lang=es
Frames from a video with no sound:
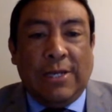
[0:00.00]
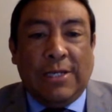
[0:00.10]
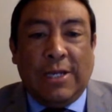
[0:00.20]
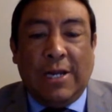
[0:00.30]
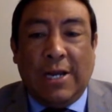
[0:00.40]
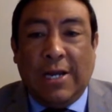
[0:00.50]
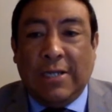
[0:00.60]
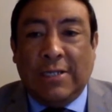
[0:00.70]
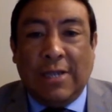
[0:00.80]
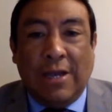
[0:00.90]
a través de
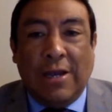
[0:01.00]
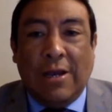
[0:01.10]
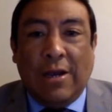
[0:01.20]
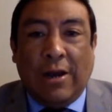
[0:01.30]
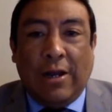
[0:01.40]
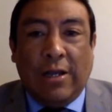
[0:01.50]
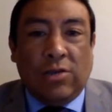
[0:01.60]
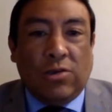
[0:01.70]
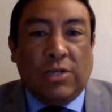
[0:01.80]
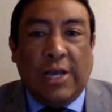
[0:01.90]
las
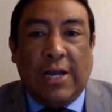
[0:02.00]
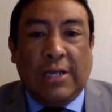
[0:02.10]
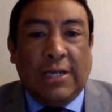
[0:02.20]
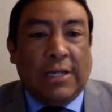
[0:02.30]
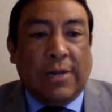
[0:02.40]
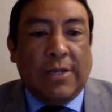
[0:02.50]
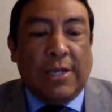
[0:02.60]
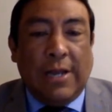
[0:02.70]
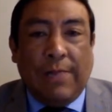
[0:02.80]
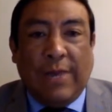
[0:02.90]
redes sociales y a
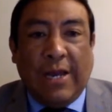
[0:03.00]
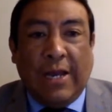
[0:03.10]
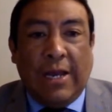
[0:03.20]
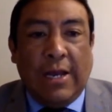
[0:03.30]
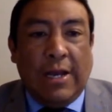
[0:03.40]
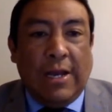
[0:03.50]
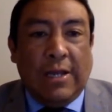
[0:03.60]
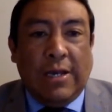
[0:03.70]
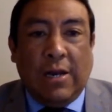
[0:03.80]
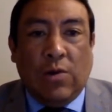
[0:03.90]
través de la
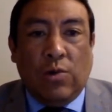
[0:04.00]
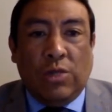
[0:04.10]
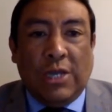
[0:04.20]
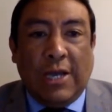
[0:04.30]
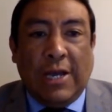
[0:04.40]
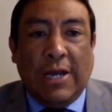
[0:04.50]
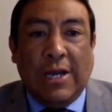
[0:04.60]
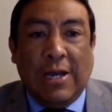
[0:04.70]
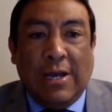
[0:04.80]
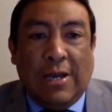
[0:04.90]
página de la
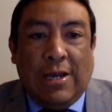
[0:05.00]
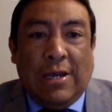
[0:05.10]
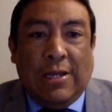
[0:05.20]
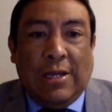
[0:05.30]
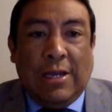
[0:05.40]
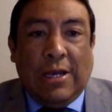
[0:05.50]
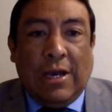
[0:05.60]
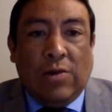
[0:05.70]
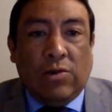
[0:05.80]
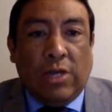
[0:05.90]
Junta de
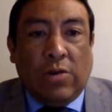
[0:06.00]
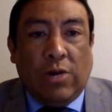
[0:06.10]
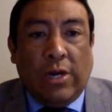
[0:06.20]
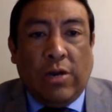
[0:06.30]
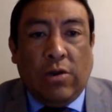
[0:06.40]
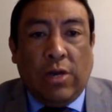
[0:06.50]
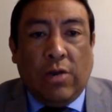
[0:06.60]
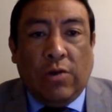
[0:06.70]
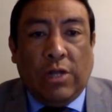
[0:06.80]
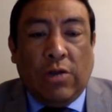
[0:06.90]
Decanos de Colegios de
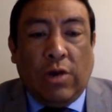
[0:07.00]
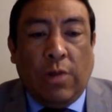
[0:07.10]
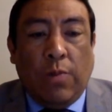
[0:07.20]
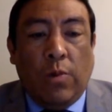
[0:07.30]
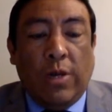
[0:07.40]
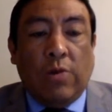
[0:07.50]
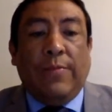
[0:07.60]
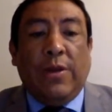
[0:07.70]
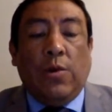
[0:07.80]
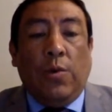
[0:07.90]
Contadores Públicos
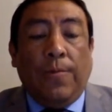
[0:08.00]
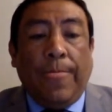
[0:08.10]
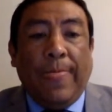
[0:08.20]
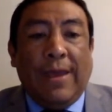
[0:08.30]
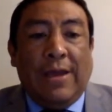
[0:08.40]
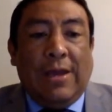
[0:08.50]
del Perú.